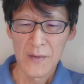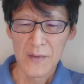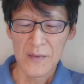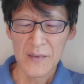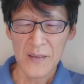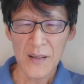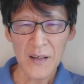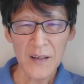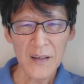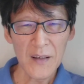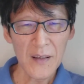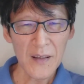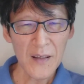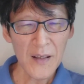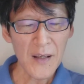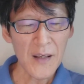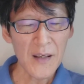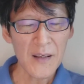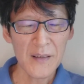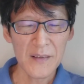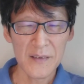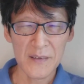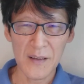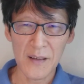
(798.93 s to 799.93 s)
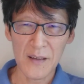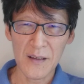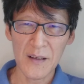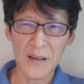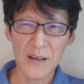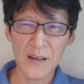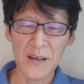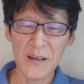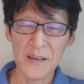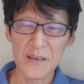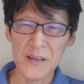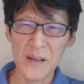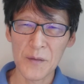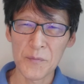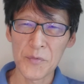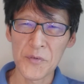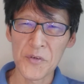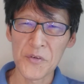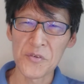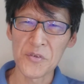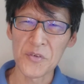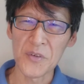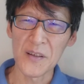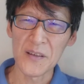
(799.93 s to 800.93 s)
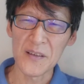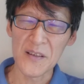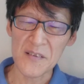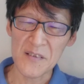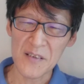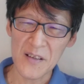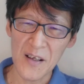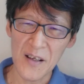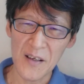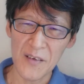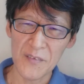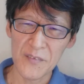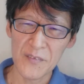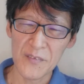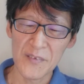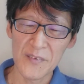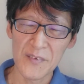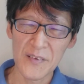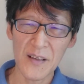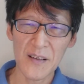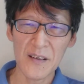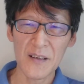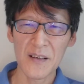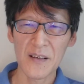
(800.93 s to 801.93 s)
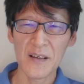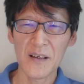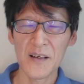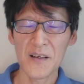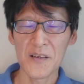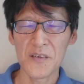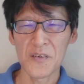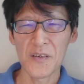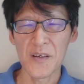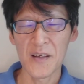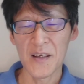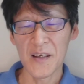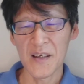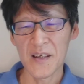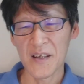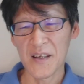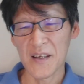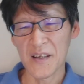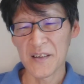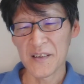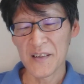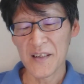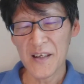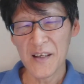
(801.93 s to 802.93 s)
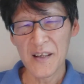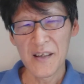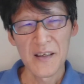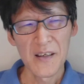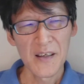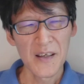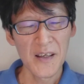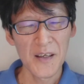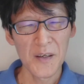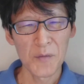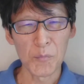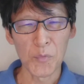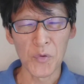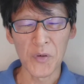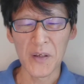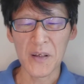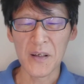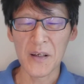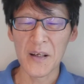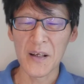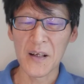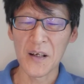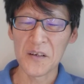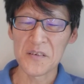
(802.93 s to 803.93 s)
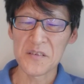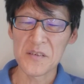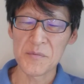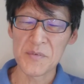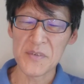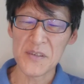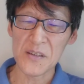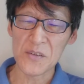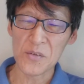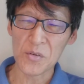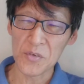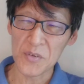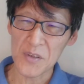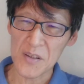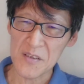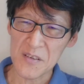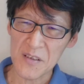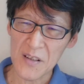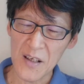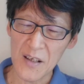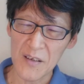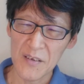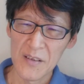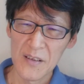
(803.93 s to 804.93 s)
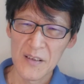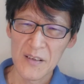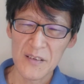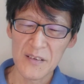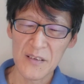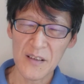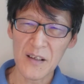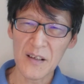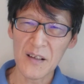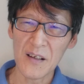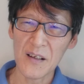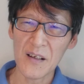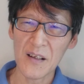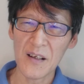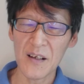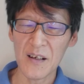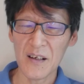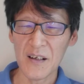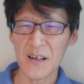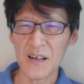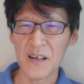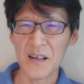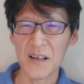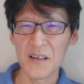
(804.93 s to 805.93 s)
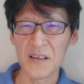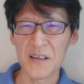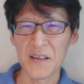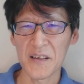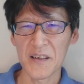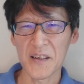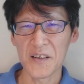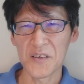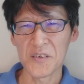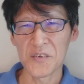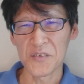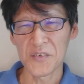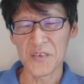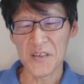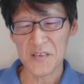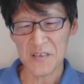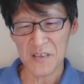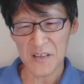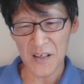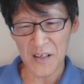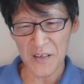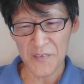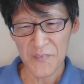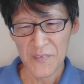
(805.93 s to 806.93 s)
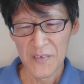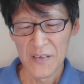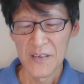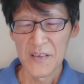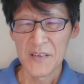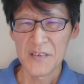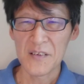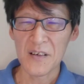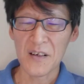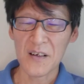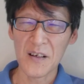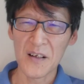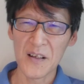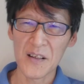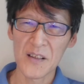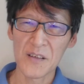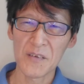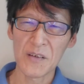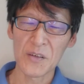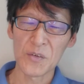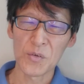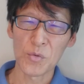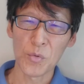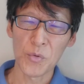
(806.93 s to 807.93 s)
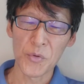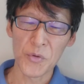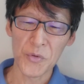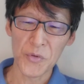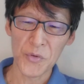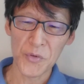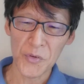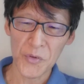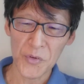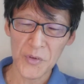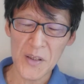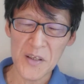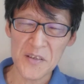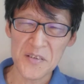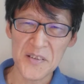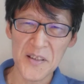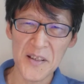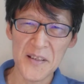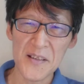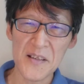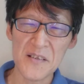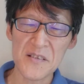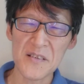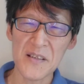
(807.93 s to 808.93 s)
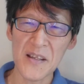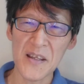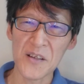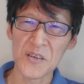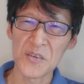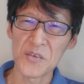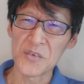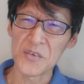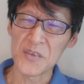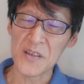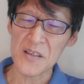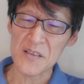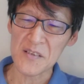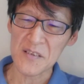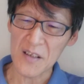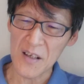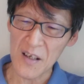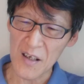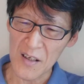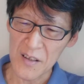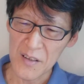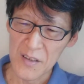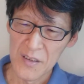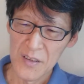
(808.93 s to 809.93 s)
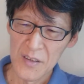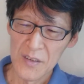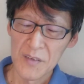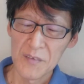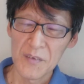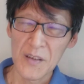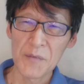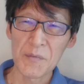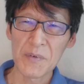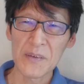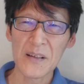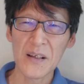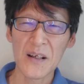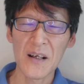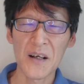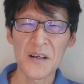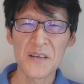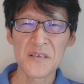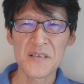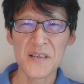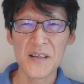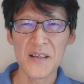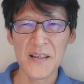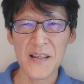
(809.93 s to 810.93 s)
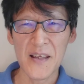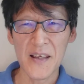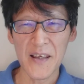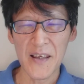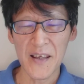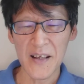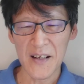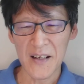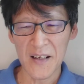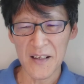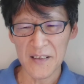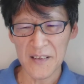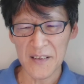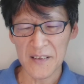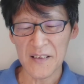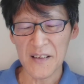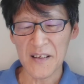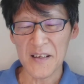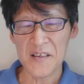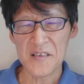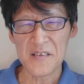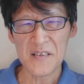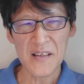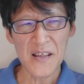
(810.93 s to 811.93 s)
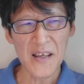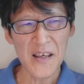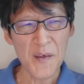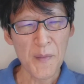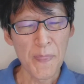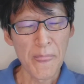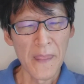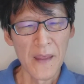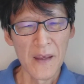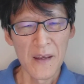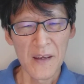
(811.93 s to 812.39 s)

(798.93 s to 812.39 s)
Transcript: だから、だから WC なんですかだから、えー、ね、えー、もう一回学生ビザ取るんですかだからカナダに行くんですかじゃカナダはどういうようなステータスで行くんですかで、また学生でカナダでですね、